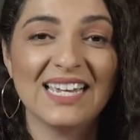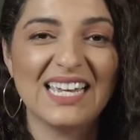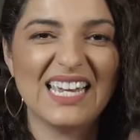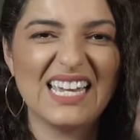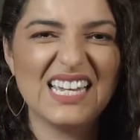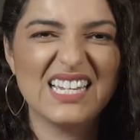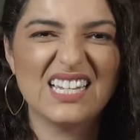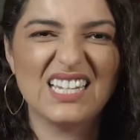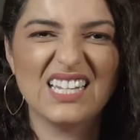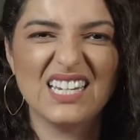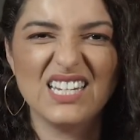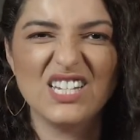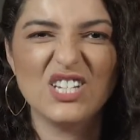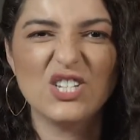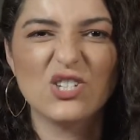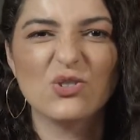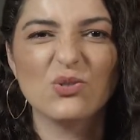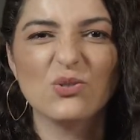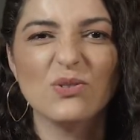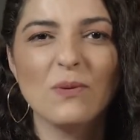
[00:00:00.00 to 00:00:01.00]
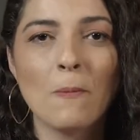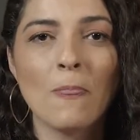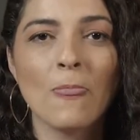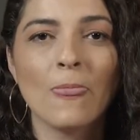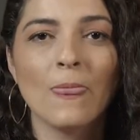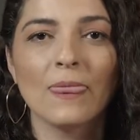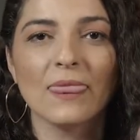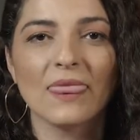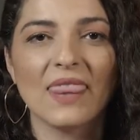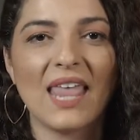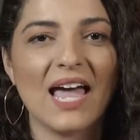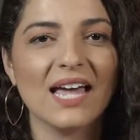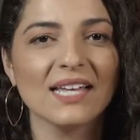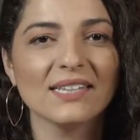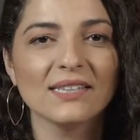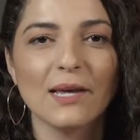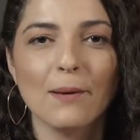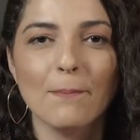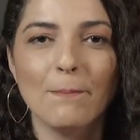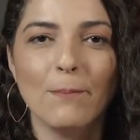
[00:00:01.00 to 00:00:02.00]
Em Cristo,
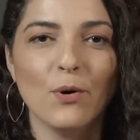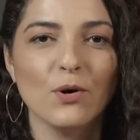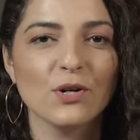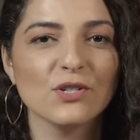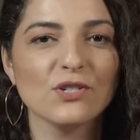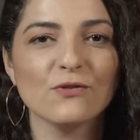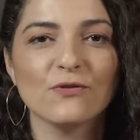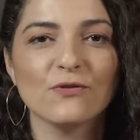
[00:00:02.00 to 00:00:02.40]
nada pode